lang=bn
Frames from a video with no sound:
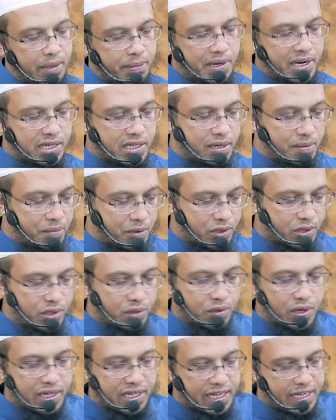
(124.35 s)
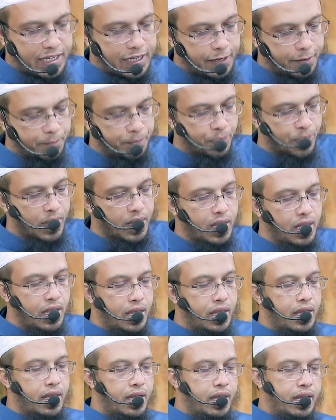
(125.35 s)
এবার আসেন প্রশ্নগুলো কি কি
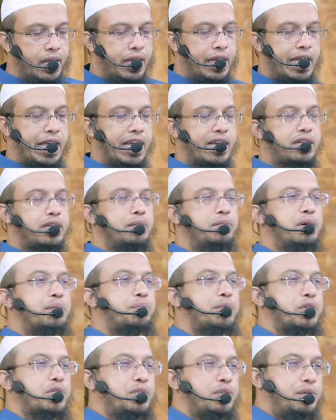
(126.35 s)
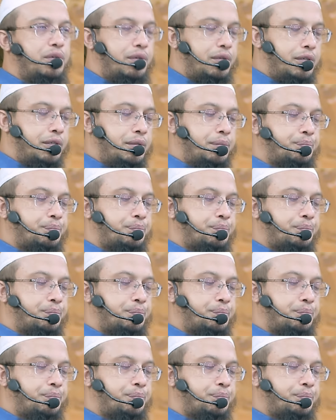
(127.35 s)
এক নম্বর প্রশ্ন হল